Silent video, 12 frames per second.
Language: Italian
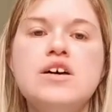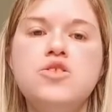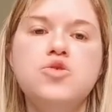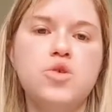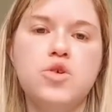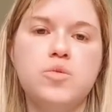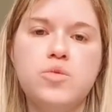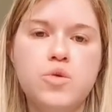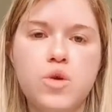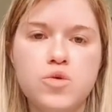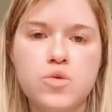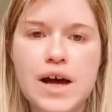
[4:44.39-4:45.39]
noi
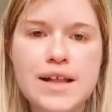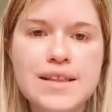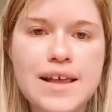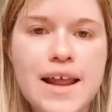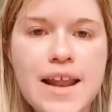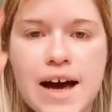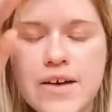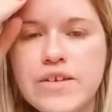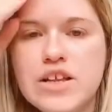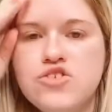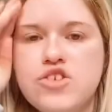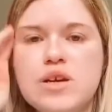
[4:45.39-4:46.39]
comunque durante la live
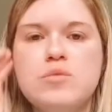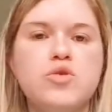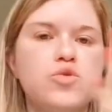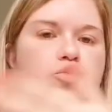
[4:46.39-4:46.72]
leggeremo